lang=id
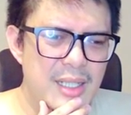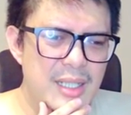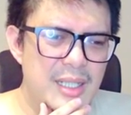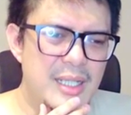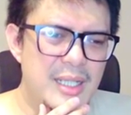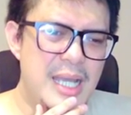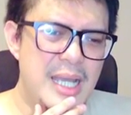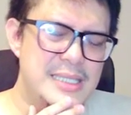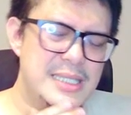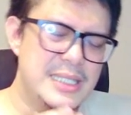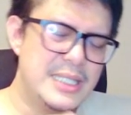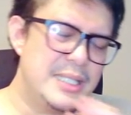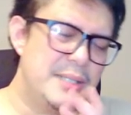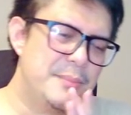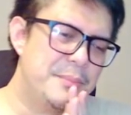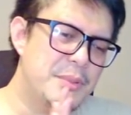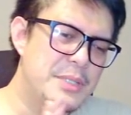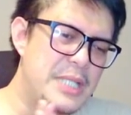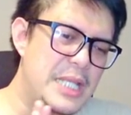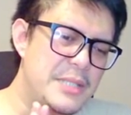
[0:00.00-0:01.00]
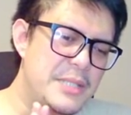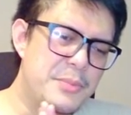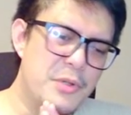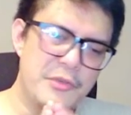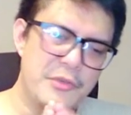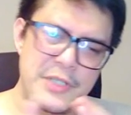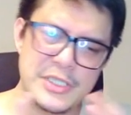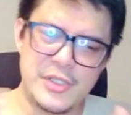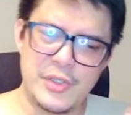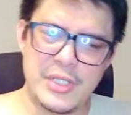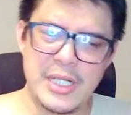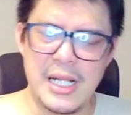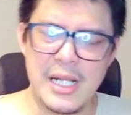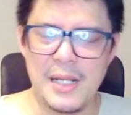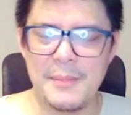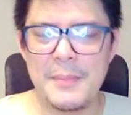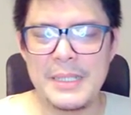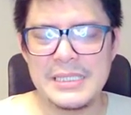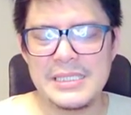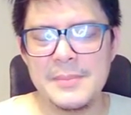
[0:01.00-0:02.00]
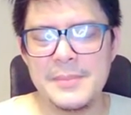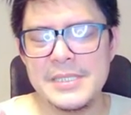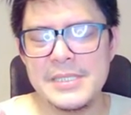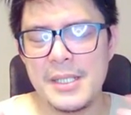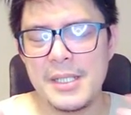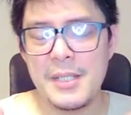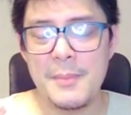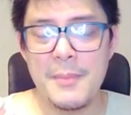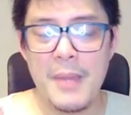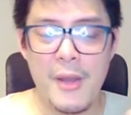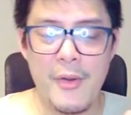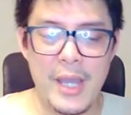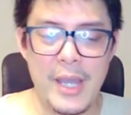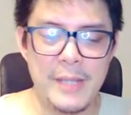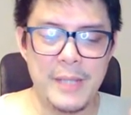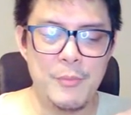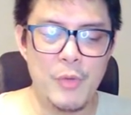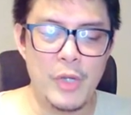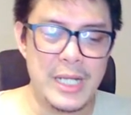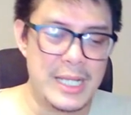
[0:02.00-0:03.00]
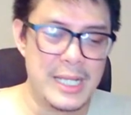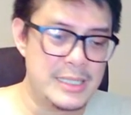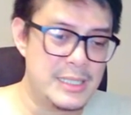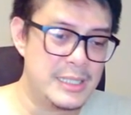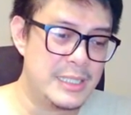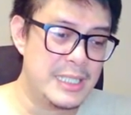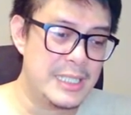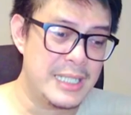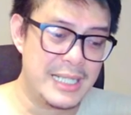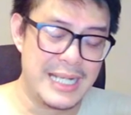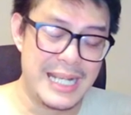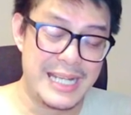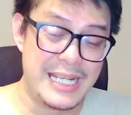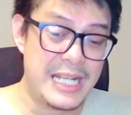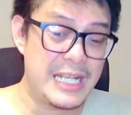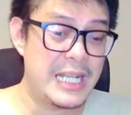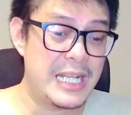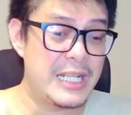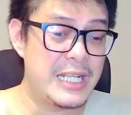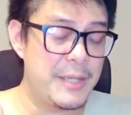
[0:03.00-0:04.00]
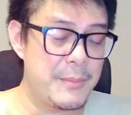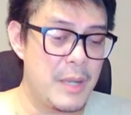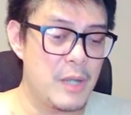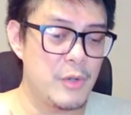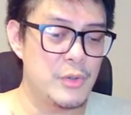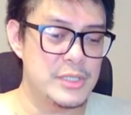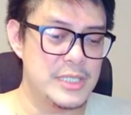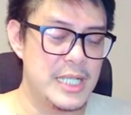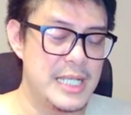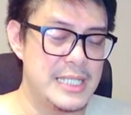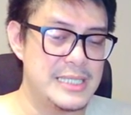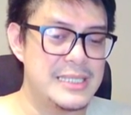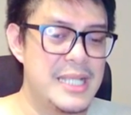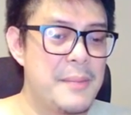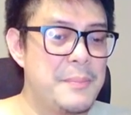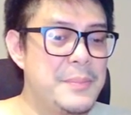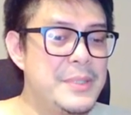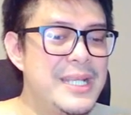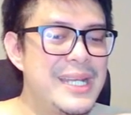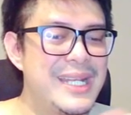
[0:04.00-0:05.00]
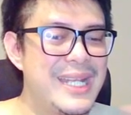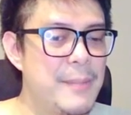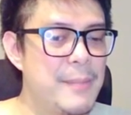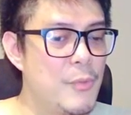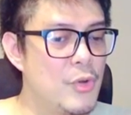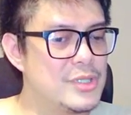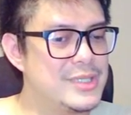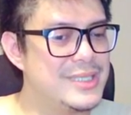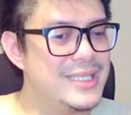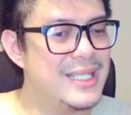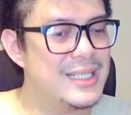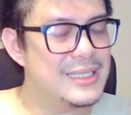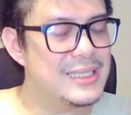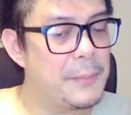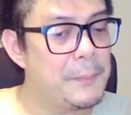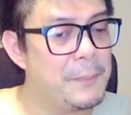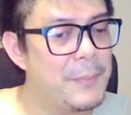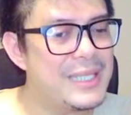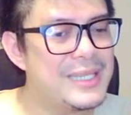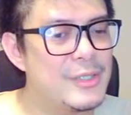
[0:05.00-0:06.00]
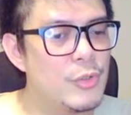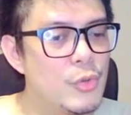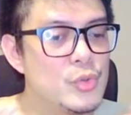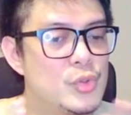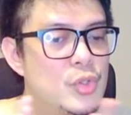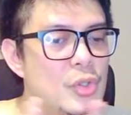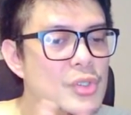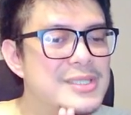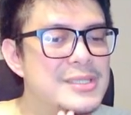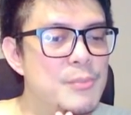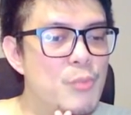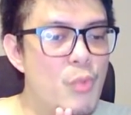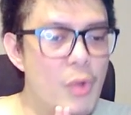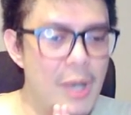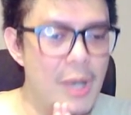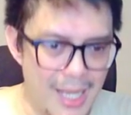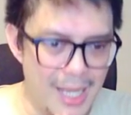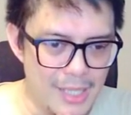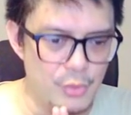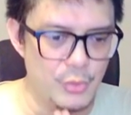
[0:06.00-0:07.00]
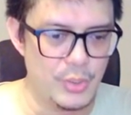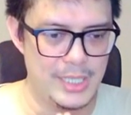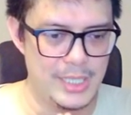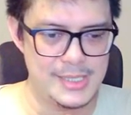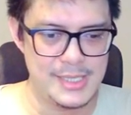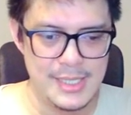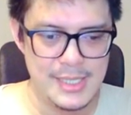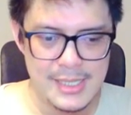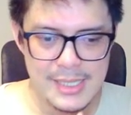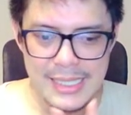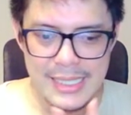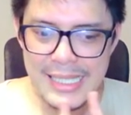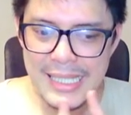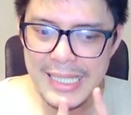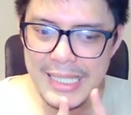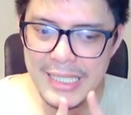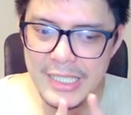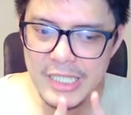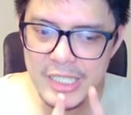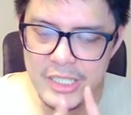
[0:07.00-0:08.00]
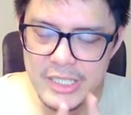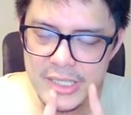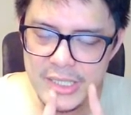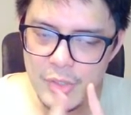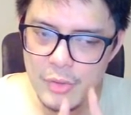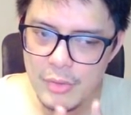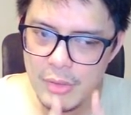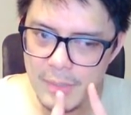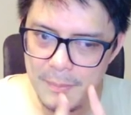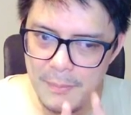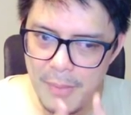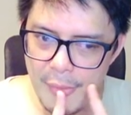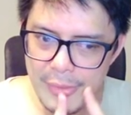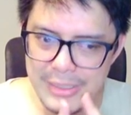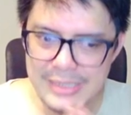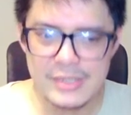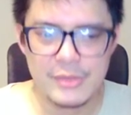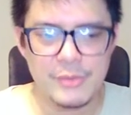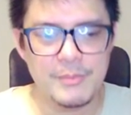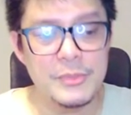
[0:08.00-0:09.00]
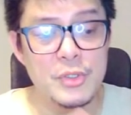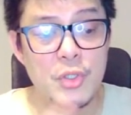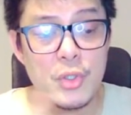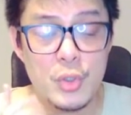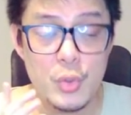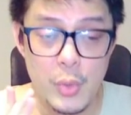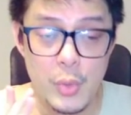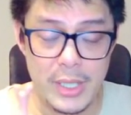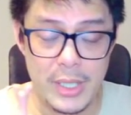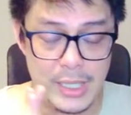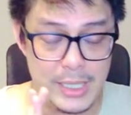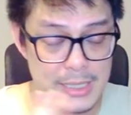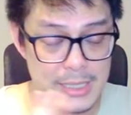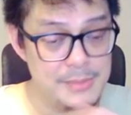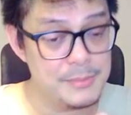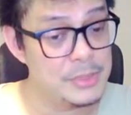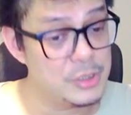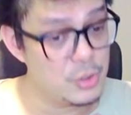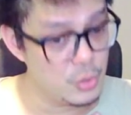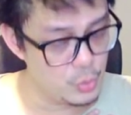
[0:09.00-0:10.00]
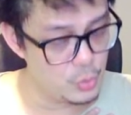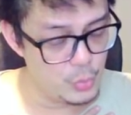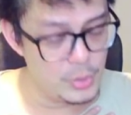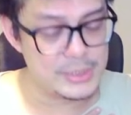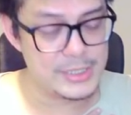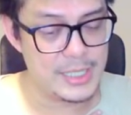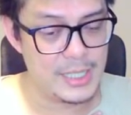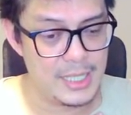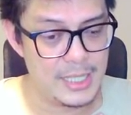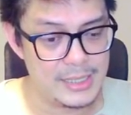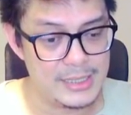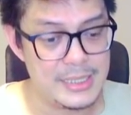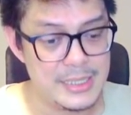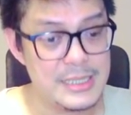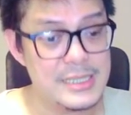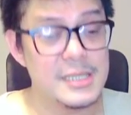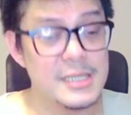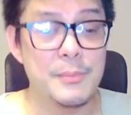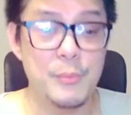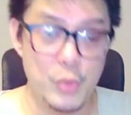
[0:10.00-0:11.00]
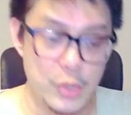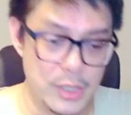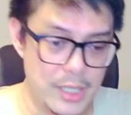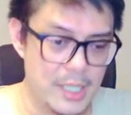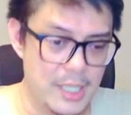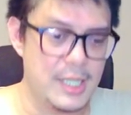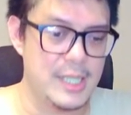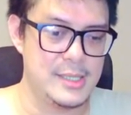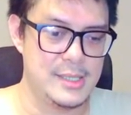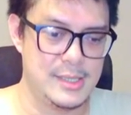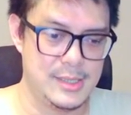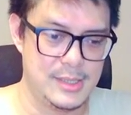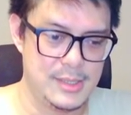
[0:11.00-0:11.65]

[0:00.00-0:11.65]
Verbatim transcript: guys ini penyanyi profesional pasti bisa ngebawain bukan hanya dengan nada-nada yang bagus guys tapi dengan emosi yang tepat untuk sebuah lagu guys ini Dio ngebawain menurut gue ya guys menurut gue sekali lagi sempurna guys